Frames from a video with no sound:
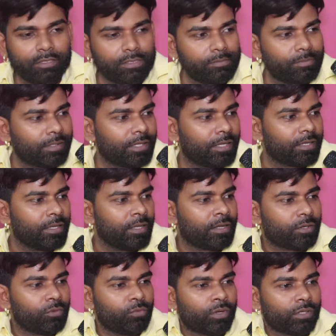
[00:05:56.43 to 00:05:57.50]
कोई चीज बताएं
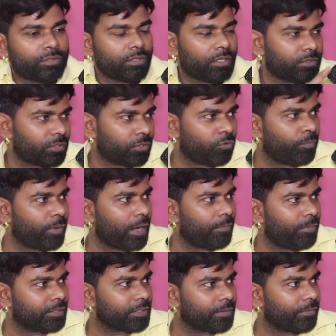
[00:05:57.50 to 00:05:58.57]
हम्म। कि उनकर चौर चौर को बाल
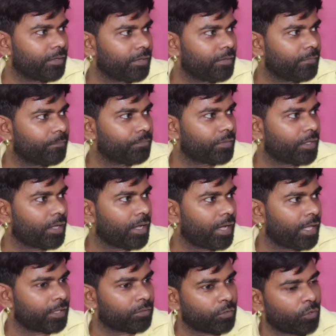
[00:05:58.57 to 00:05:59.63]
बच्चा बा
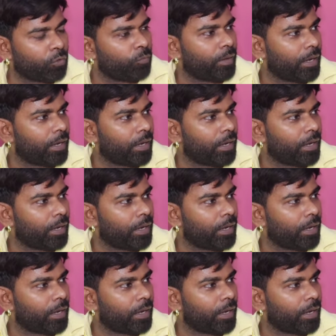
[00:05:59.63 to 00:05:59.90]
आ तोहरो